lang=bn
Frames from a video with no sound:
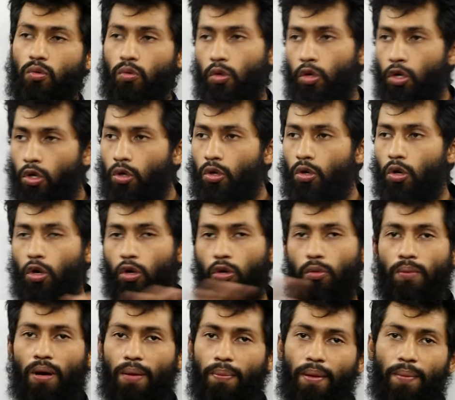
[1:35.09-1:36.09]
কোনো
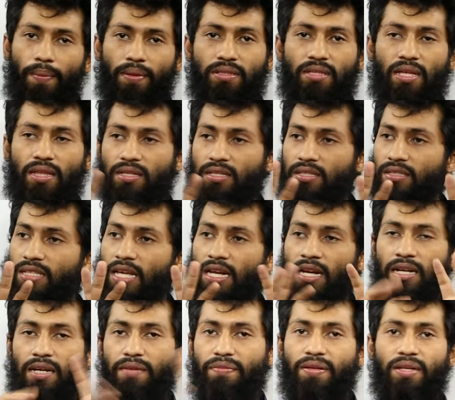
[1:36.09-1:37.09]
রকমভাবে আমরা জাস্ট
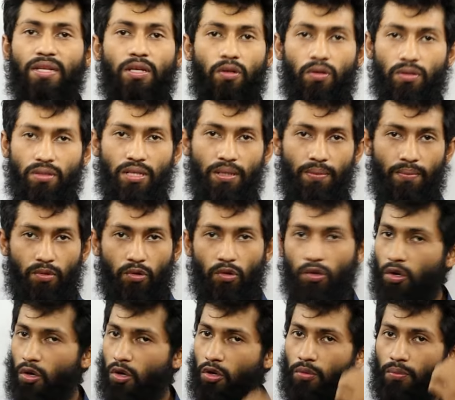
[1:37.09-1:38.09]
চ্যানেলটা ফিটিং করতাম
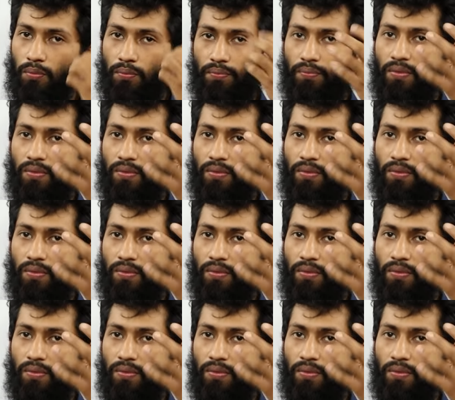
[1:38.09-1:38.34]
কোনো রকম